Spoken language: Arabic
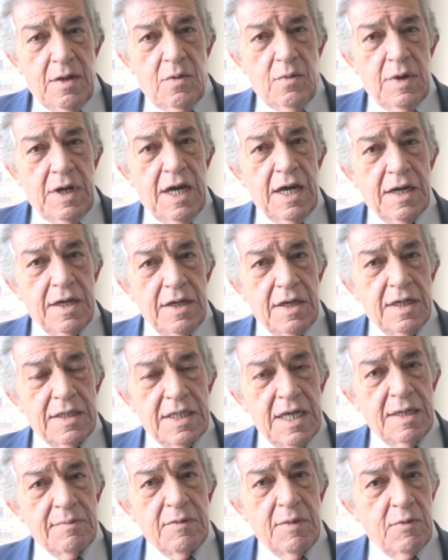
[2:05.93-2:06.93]
والحقيقة
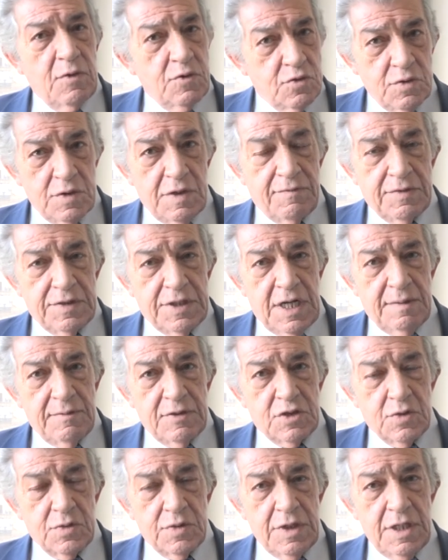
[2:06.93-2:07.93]
دائما موجودة في الدراما
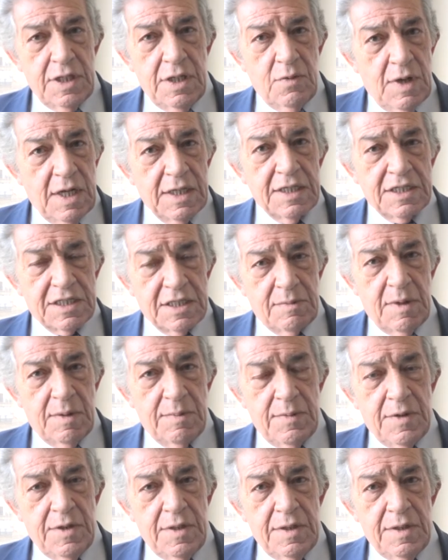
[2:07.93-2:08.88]
السورية وهذا السبب